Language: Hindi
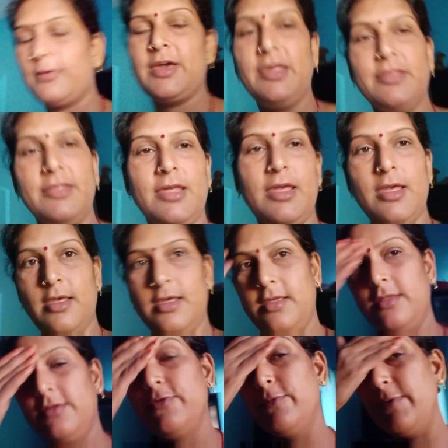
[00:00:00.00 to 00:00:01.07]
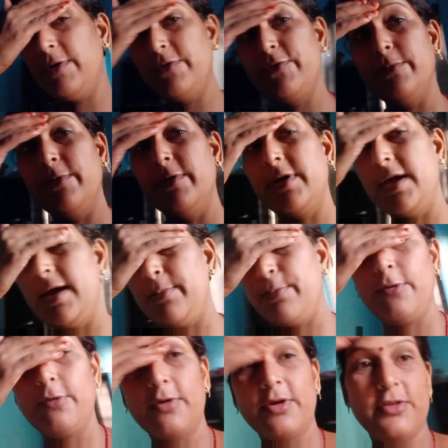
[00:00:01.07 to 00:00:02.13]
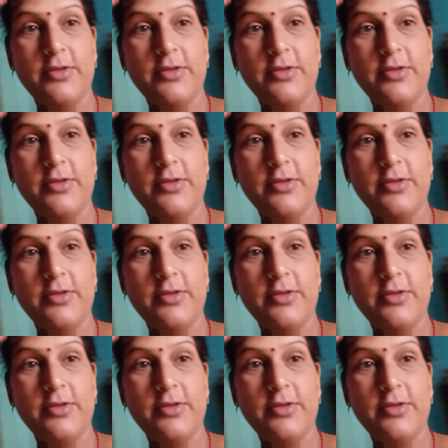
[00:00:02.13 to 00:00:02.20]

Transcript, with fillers: कैसे हैं सुबह सुबह के आप लोग के